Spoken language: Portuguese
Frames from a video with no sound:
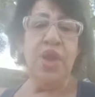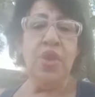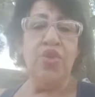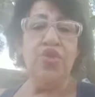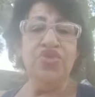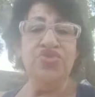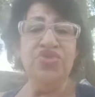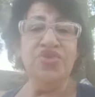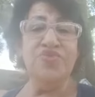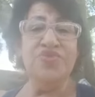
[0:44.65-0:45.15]

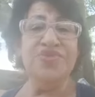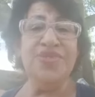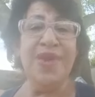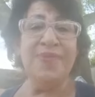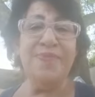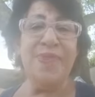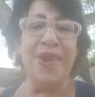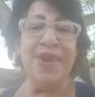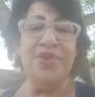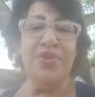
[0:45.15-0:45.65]
Quando eu me
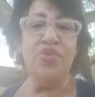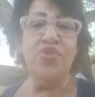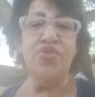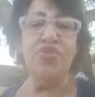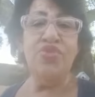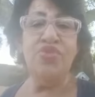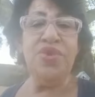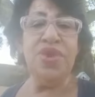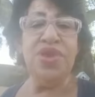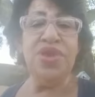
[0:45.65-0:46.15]
deparo
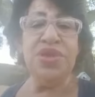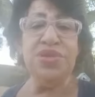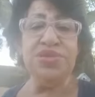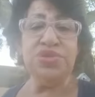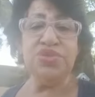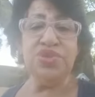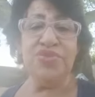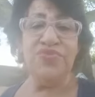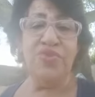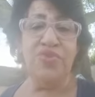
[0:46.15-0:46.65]
com
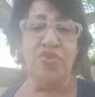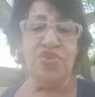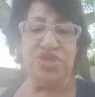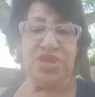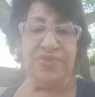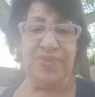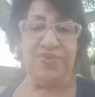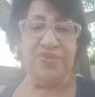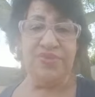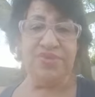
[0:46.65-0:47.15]
isso que eu vou
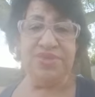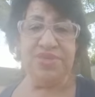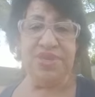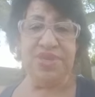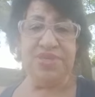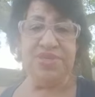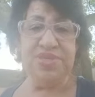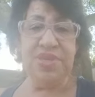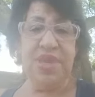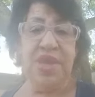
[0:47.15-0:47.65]
mostrar para
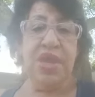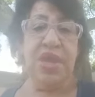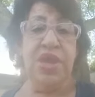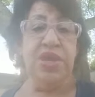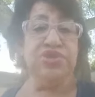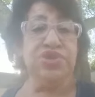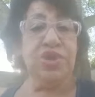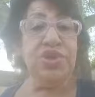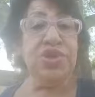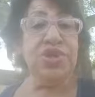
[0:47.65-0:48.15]
vocês.
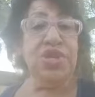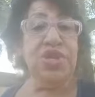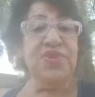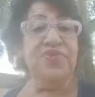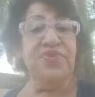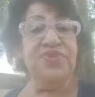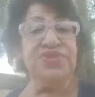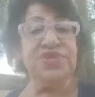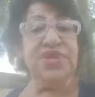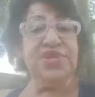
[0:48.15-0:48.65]
Eu só queria que
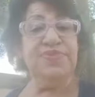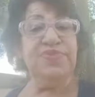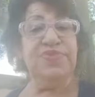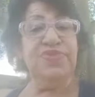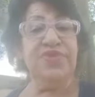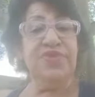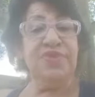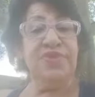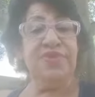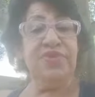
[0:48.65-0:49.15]
vocês
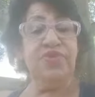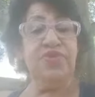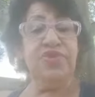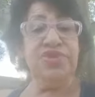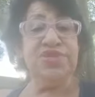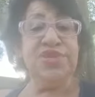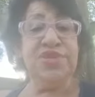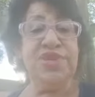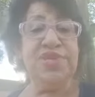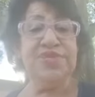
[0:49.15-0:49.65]
me
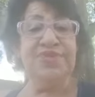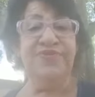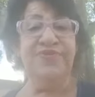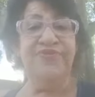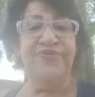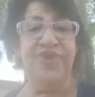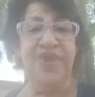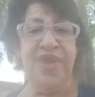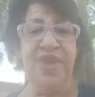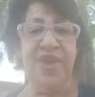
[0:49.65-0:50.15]
conseguissem
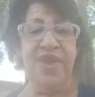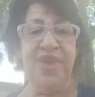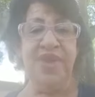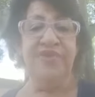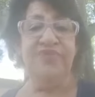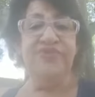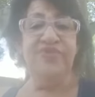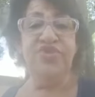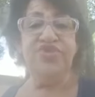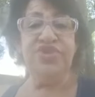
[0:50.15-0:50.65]
ver.
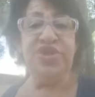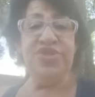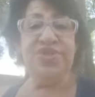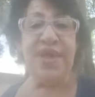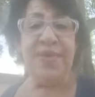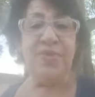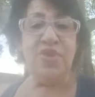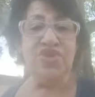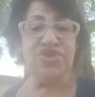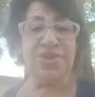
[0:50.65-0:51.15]
Vou
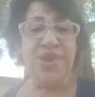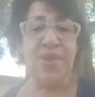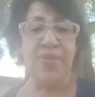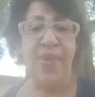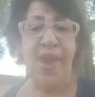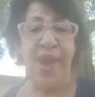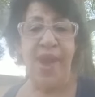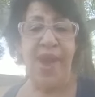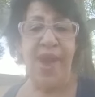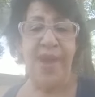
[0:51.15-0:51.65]
tentar mostrar com
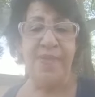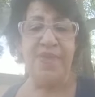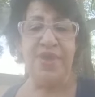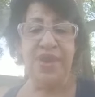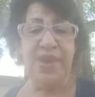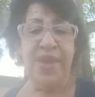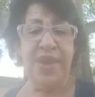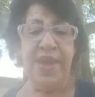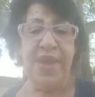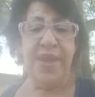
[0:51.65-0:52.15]
a
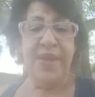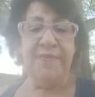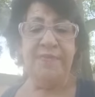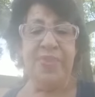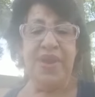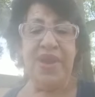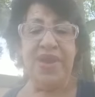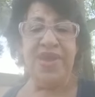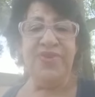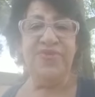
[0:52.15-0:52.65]
câmera
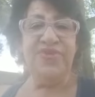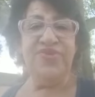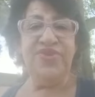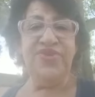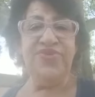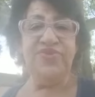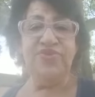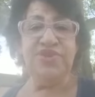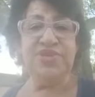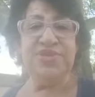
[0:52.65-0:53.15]
para que
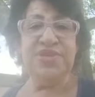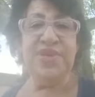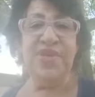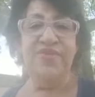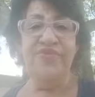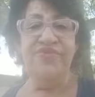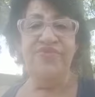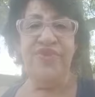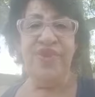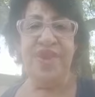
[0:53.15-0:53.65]
vocês
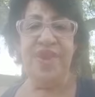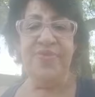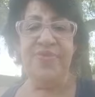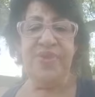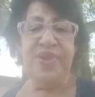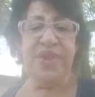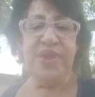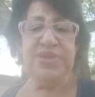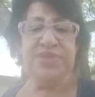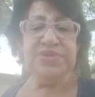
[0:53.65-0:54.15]
consigam ver
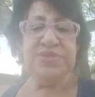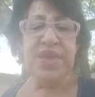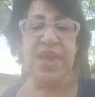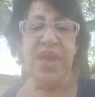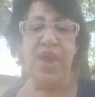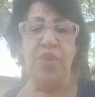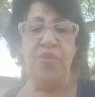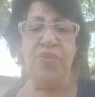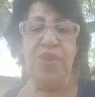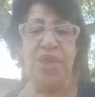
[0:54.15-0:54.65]
se
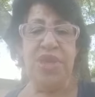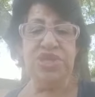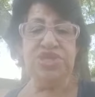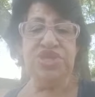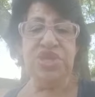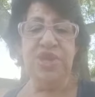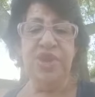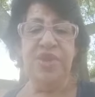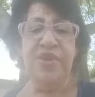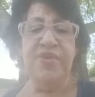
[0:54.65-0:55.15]

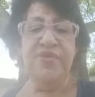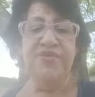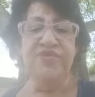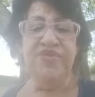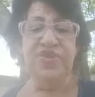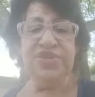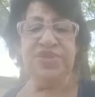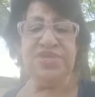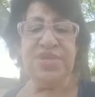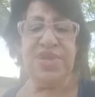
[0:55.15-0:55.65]
realmente
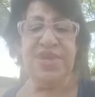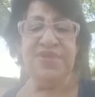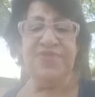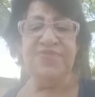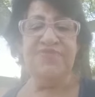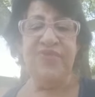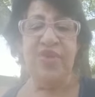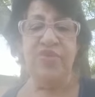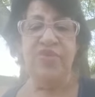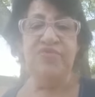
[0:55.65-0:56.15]
vocês
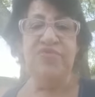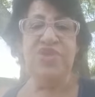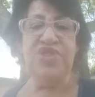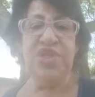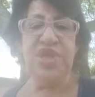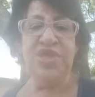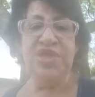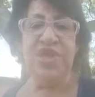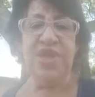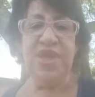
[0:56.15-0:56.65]
vão me
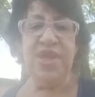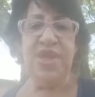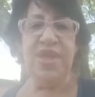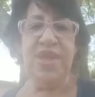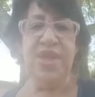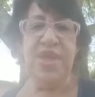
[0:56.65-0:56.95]
entender.